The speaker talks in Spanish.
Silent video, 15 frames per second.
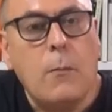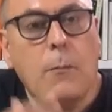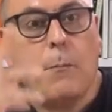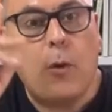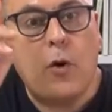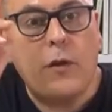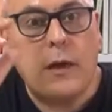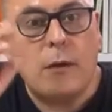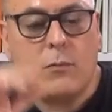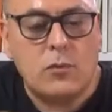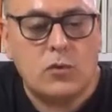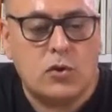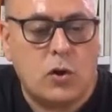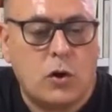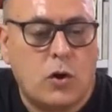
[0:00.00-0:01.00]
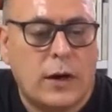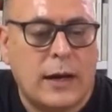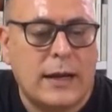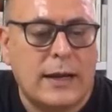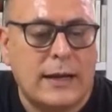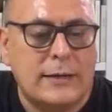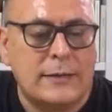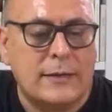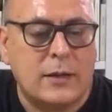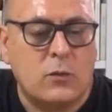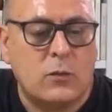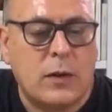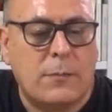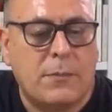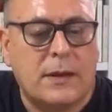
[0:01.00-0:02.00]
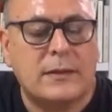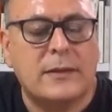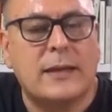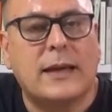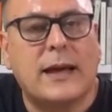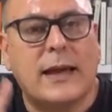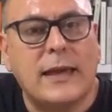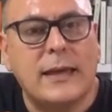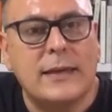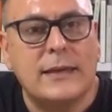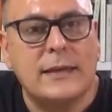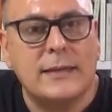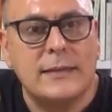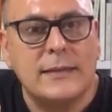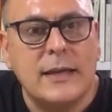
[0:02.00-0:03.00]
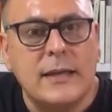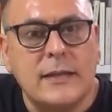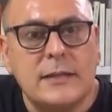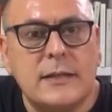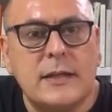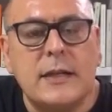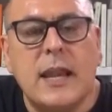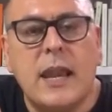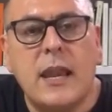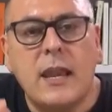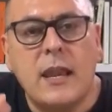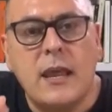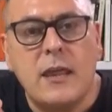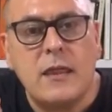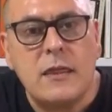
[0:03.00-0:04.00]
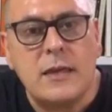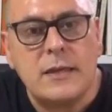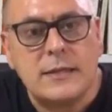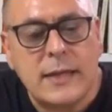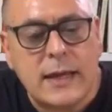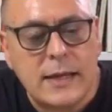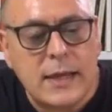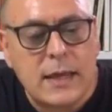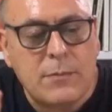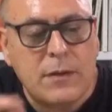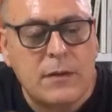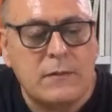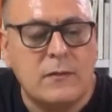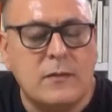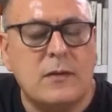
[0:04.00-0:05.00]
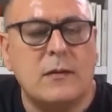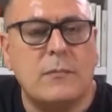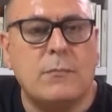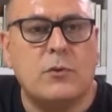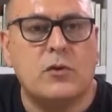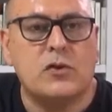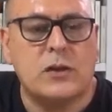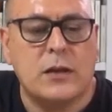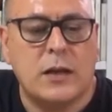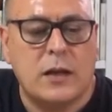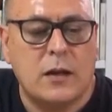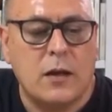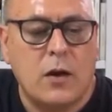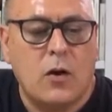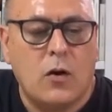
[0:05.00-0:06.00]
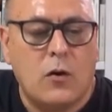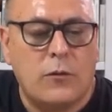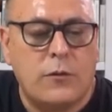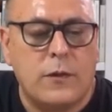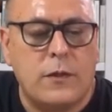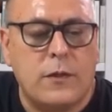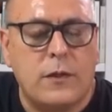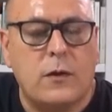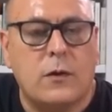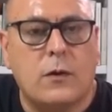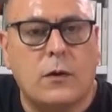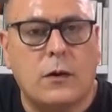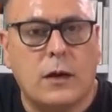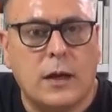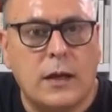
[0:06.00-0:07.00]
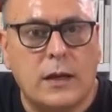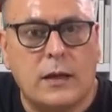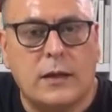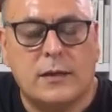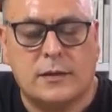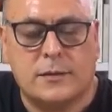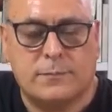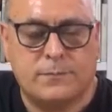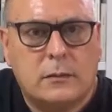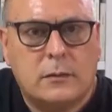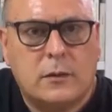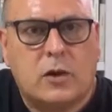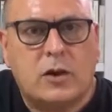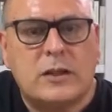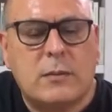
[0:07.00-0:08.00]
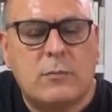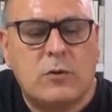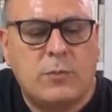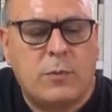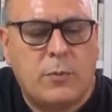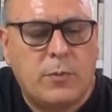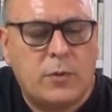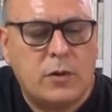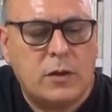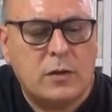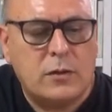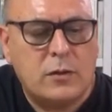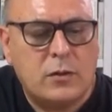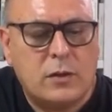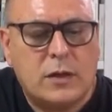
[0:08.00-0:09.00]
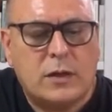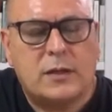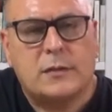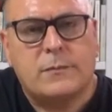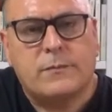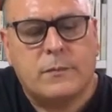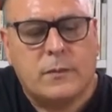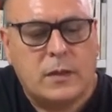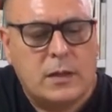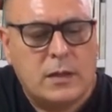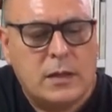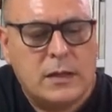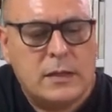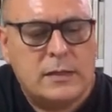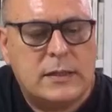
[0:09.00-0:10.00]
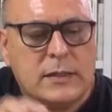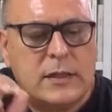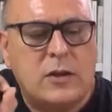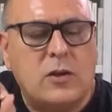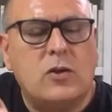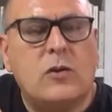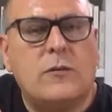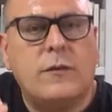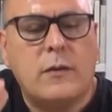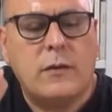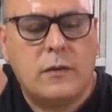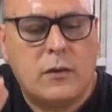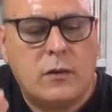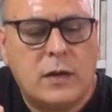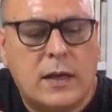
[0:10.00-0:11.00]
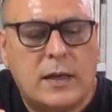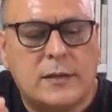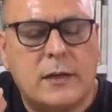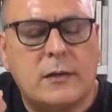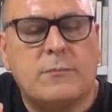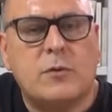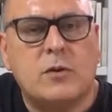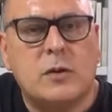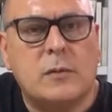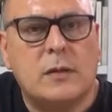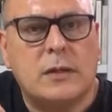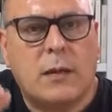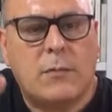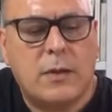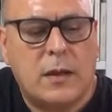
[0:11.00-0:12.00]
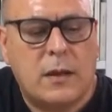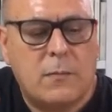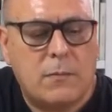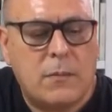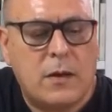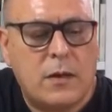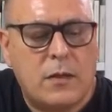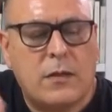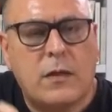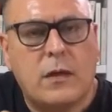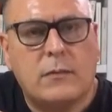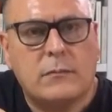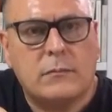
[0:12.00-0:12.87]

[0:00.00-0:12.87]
podemos lograr arte en una práctica X sin necesariamente poseer oficio en X. Lo que estamos proponiendo es, si teniendo oficio en A es posible también en B, C,